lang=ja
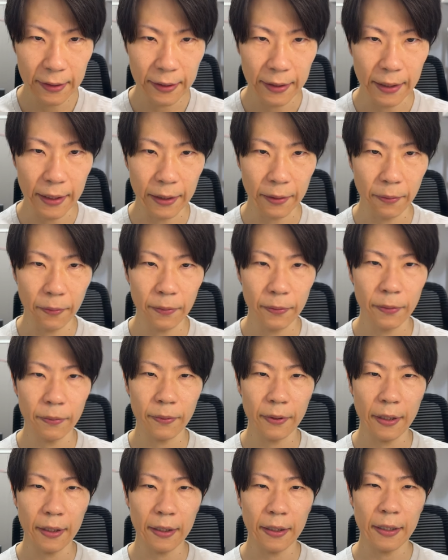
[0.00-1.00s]
えこの
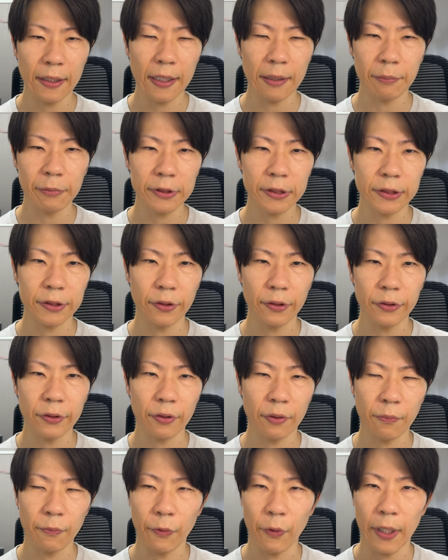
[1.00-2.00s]
動画が、えもし良い
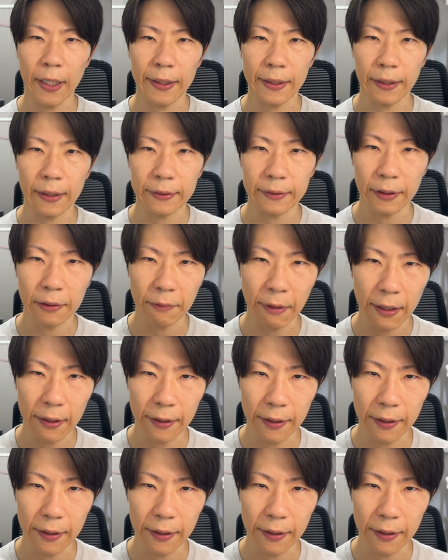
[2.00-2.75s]
と思われた方は、